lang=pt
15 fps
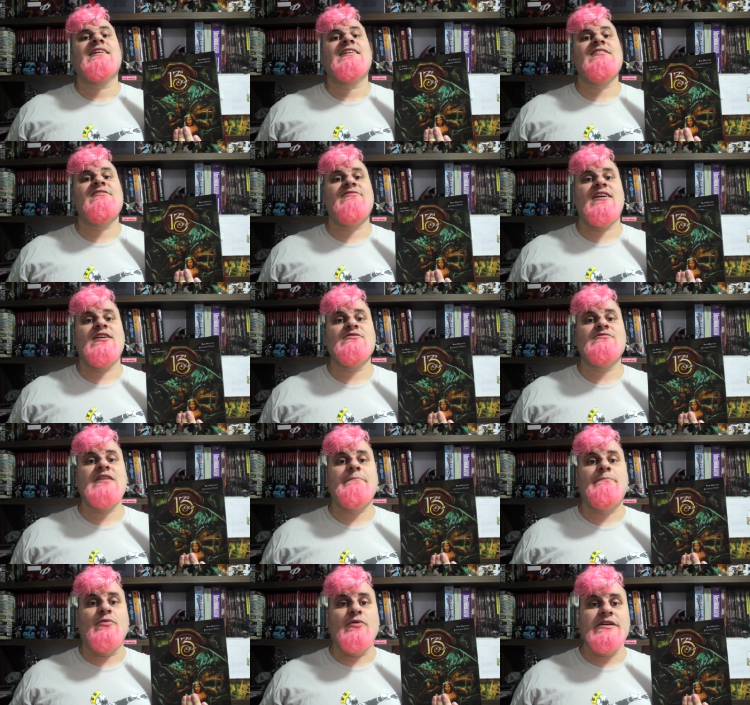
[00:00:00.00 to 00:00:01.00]
que veio
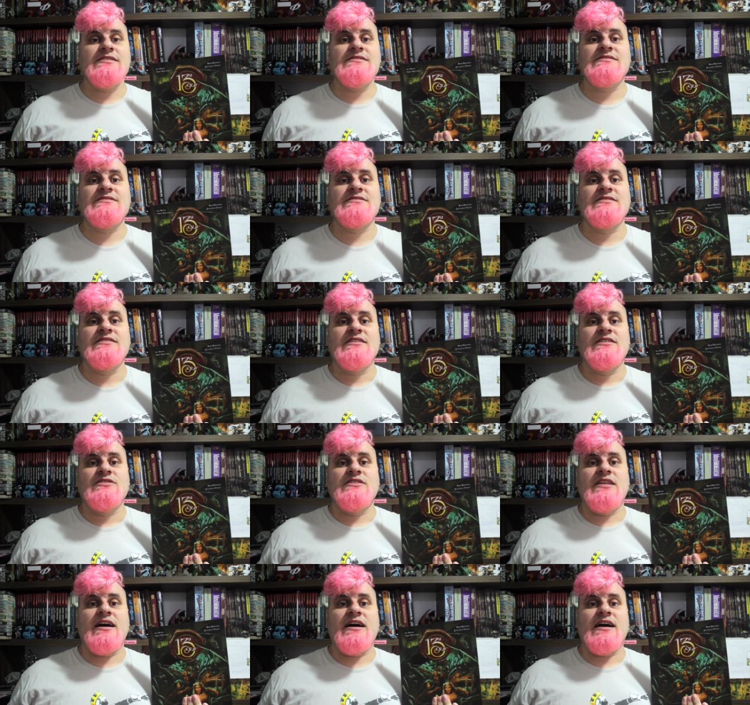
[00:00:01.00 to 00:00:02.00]
depois
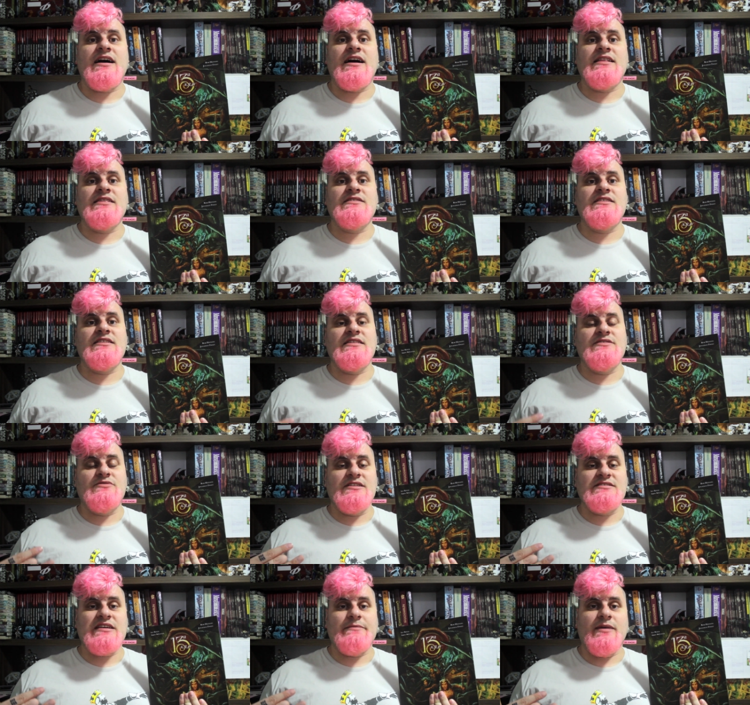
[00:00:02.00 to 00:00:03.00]
da, do
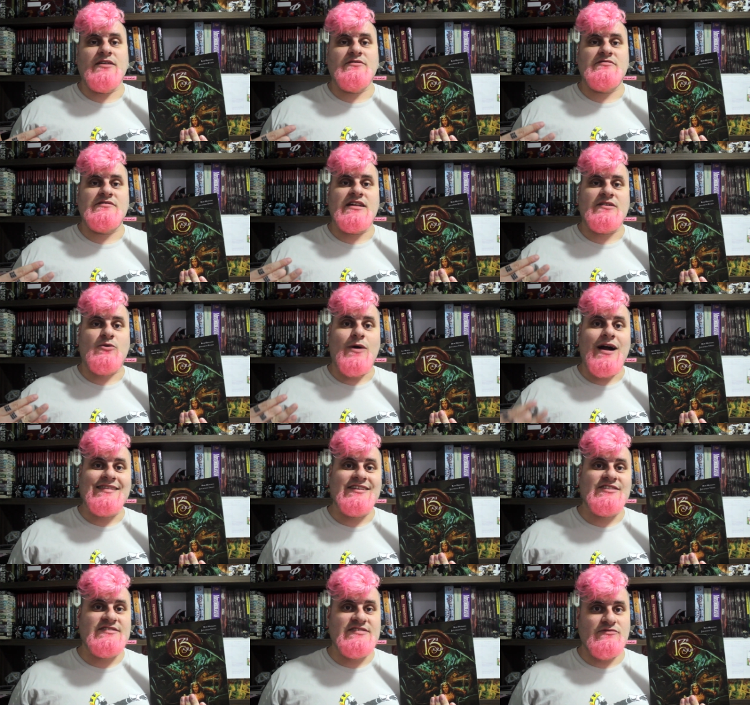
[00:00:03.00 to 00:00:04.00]
lançamento da
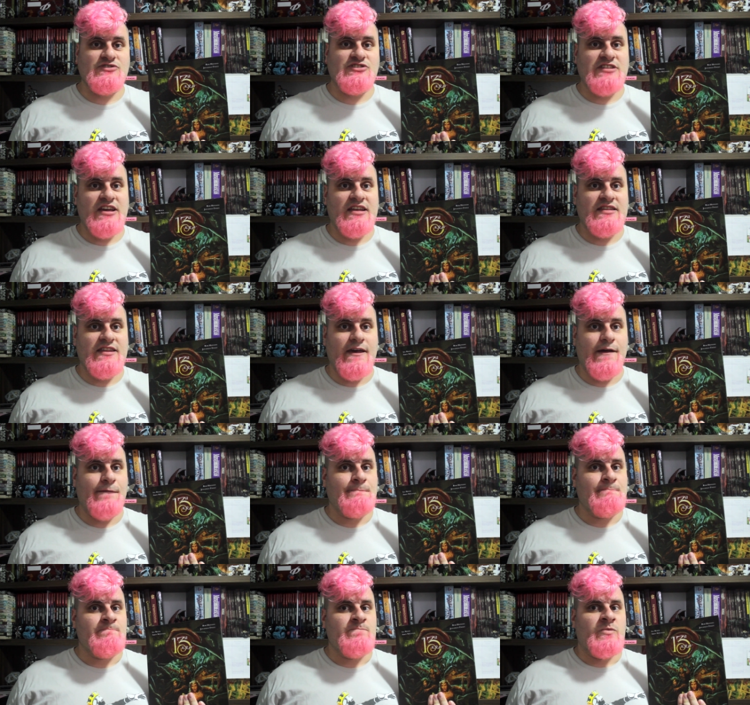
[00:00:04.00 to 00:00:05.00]
quarta edição de D&D,
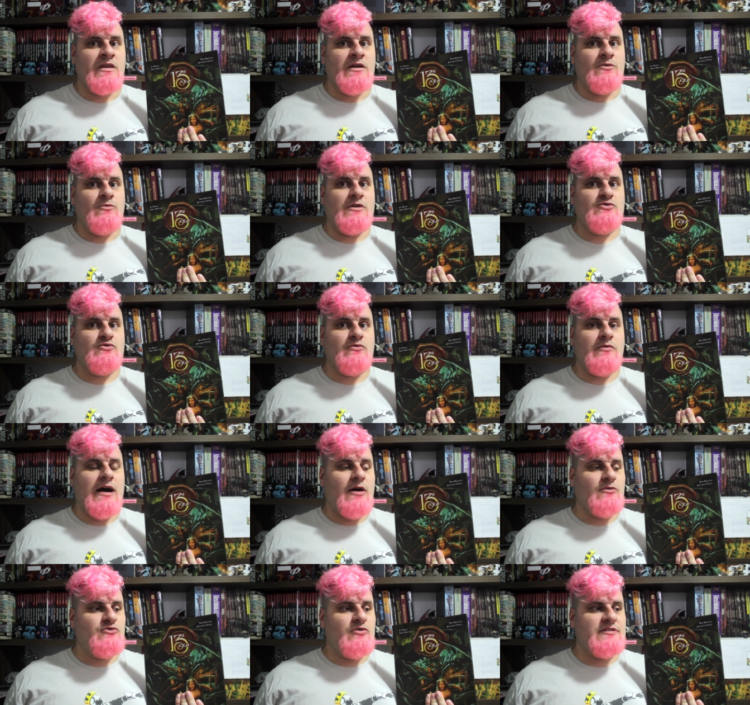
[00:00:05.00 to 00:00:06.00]
quando
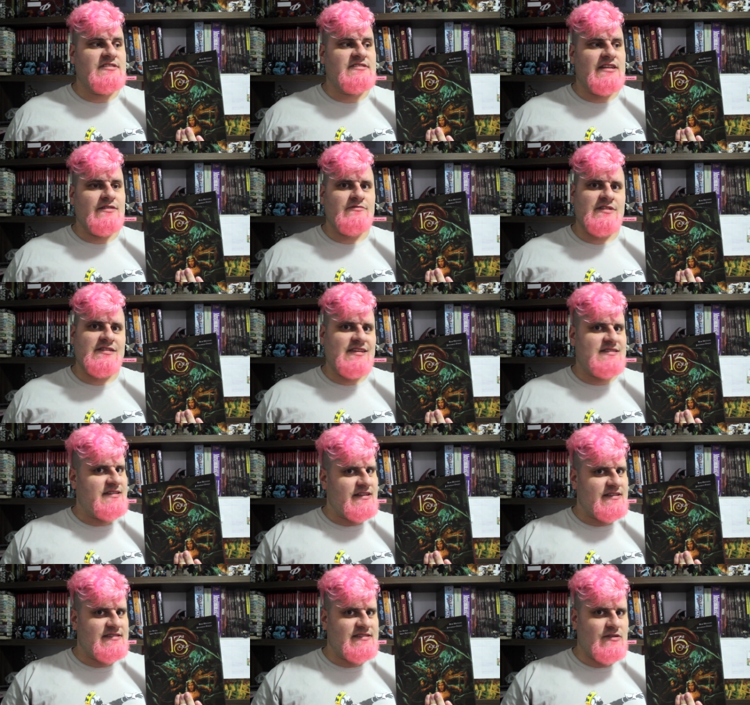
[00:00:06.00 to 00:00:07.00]
autores tanto da
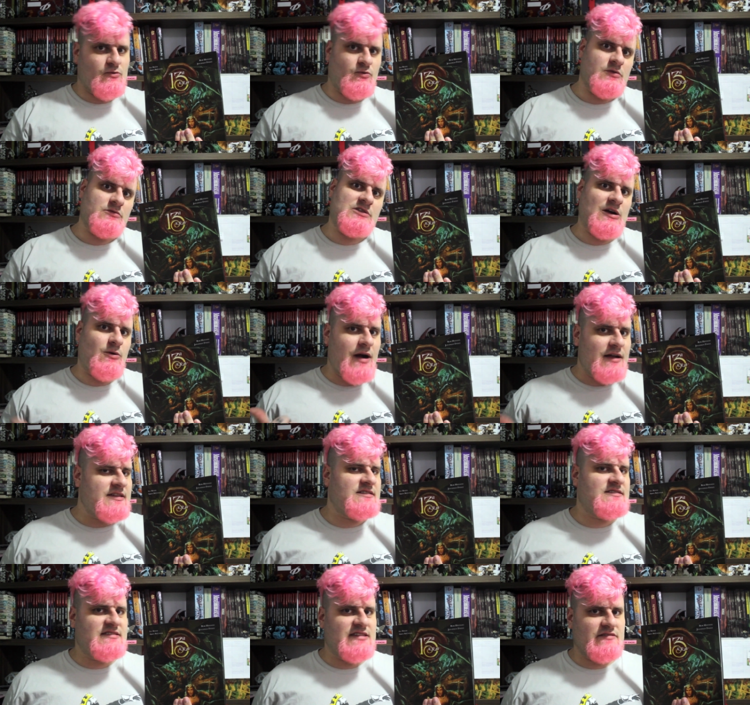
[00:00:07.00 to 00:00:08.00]
terceira edição quanto da quarta
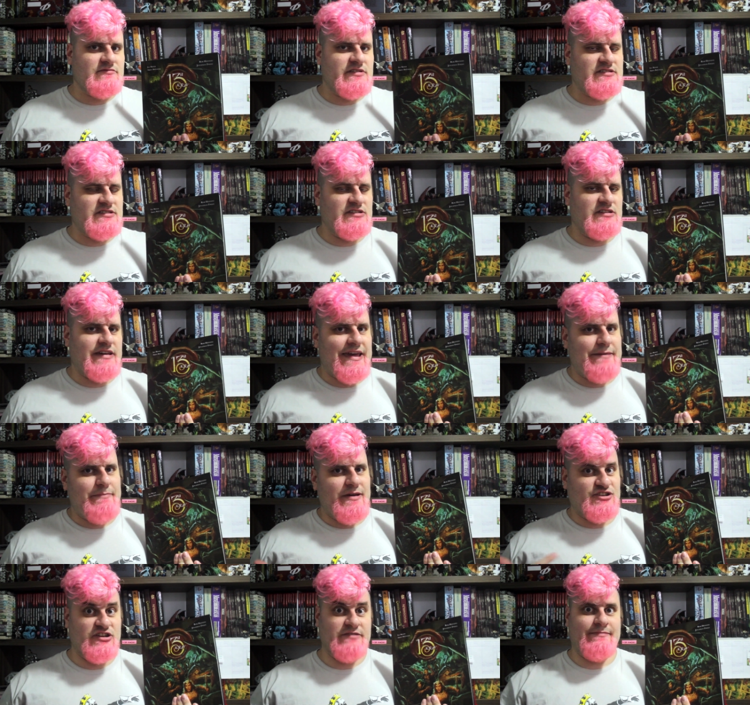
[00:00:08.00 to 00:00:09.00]
edição desse
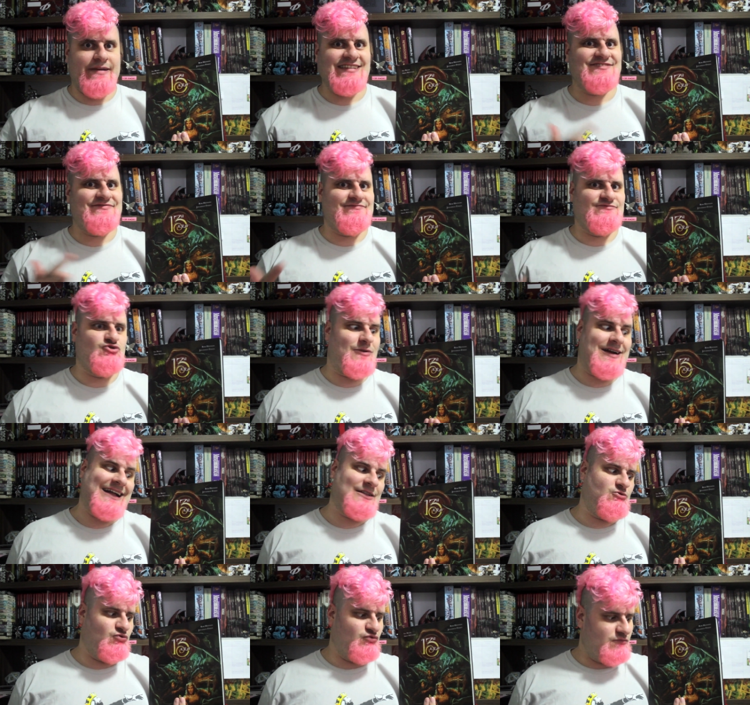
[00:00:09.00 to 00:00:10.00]
RPG mais
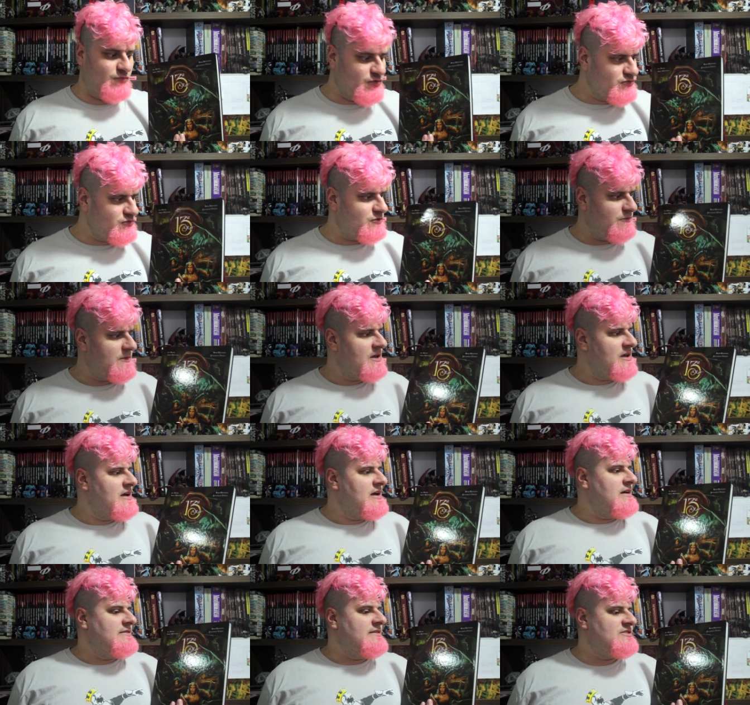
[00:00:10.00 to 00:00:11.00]
jogado no mundo
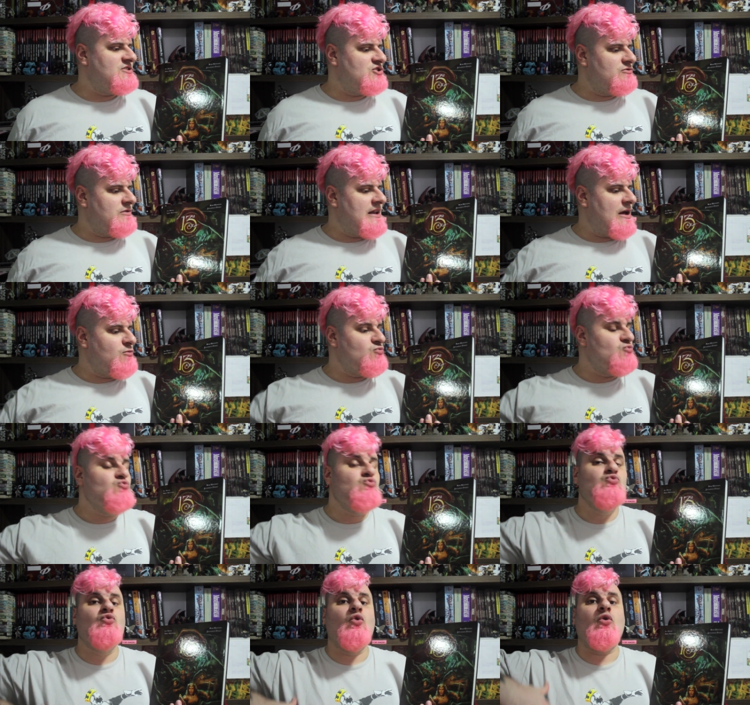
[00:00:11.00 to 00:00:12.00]
decidiram criar um
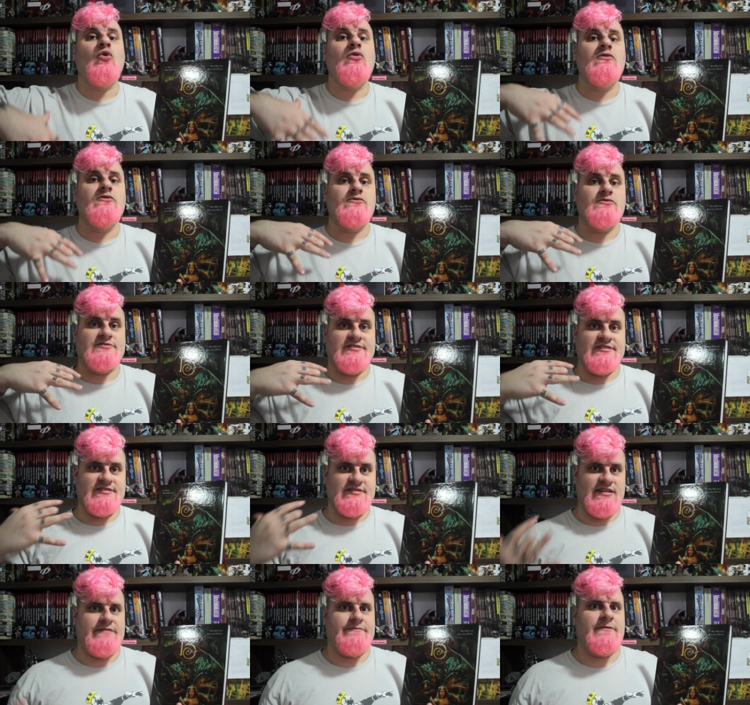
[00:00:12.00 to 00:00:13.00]
novo
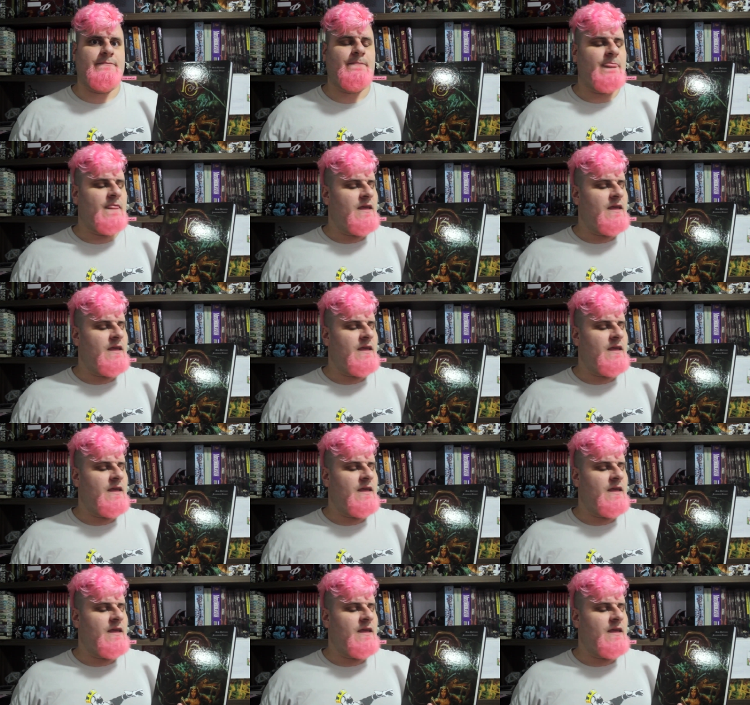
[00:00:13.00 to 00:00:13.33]
sistema.